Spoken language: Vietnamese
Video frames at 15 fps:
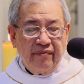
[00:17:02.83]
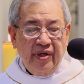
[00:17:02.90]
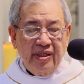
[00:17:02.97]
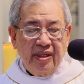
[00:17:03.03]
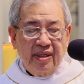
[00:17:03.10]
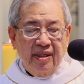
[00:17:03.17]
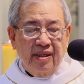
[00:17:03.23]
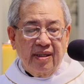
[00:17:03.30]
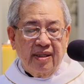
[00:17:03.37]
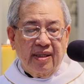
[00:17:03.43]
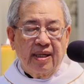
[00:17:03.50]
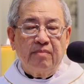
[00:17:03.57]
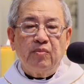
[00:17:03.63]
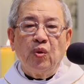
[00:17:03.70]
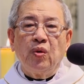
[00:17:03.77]
Với những người
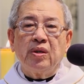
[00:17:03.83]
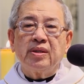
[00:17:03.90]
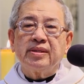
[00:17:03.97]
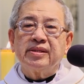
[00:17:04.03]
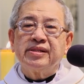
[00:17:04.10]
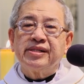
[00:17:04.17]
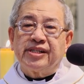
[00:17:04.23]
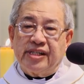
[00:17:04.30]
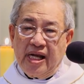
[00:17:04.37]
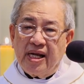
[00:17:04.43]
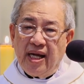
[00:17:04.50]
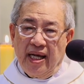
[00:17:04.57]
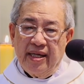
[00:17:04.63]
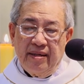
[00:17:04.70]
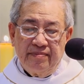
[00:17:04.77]
đã muốn
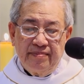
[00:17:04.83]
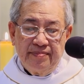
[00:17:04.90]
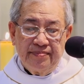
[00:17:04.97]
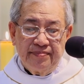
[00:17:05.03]
sát hại ông